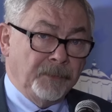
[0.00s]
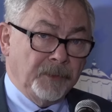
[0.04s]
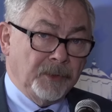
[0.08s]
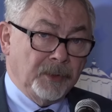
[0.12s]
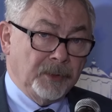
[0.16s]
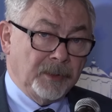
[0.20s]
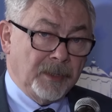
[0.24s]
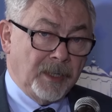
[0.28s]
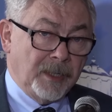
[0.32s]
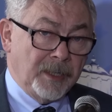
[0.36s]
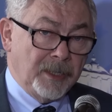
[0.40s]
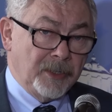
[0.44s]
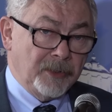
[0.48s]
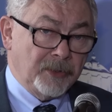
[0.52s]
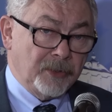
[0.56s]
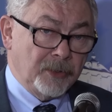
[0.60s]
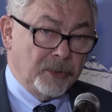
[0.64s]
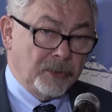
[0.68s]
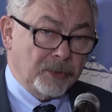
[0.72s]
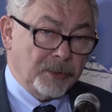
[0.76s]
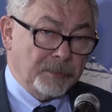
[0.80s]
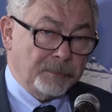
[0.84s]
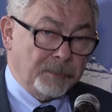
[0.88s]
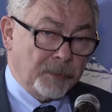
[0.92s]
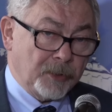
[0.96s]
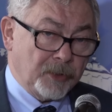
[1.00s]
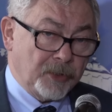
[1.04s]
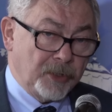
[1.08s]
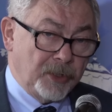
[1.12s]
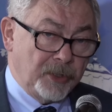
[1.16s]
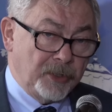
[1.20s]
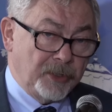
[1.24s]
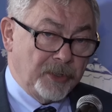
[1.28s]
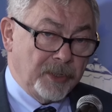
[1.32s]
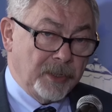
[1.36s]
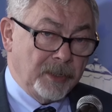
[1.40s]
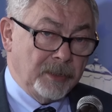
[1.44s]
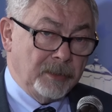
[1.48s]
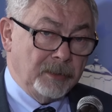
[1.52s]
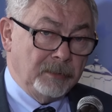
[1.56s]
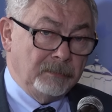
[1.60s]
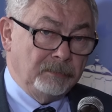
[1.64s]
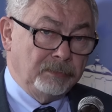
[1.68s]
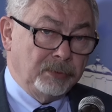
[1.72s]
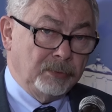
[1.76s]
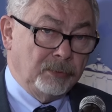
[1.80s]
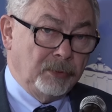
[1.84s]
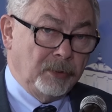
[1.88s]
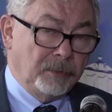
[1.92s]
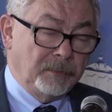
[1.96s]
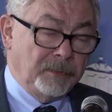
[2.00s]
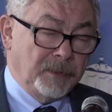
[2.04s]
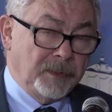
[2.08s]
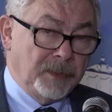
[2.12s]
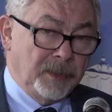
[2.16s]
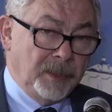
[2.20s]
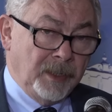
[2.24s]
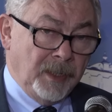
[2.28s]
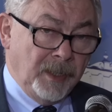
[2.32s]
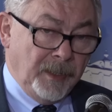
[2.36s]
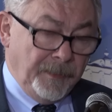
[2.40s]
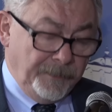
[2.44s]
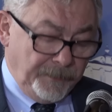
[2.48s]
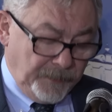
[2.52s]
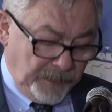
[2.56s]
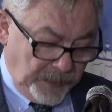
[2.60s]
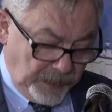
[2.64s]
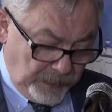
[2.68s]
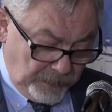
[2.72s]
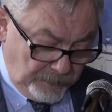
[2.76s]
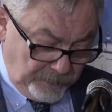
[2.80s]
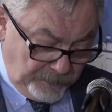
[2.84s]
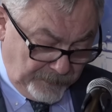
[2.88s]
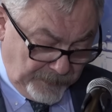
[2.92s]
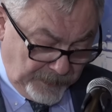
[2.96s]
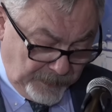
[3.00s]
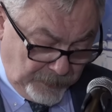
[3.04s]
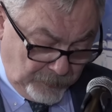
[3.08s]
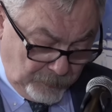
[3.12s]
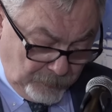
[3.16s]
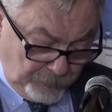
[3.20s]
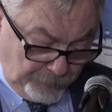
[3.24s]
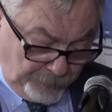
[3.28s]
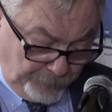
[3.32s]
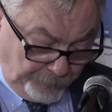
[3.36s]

to należy rozpoczęcie budowy tramwaju,